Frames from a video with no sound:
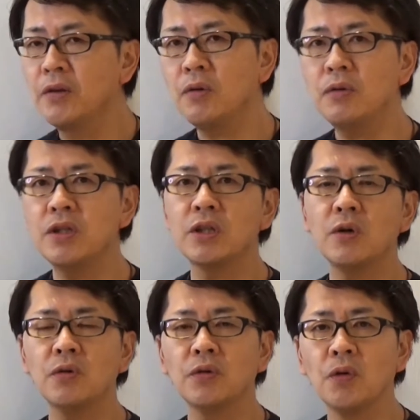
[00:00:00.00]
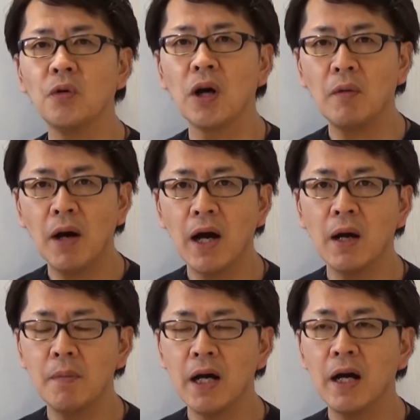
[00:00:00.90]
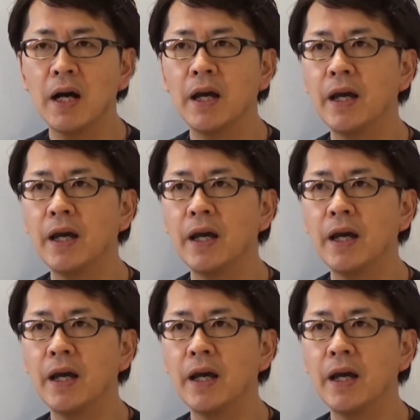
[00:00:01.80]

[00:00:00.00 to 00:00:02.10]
特に今日の動画は、まあ、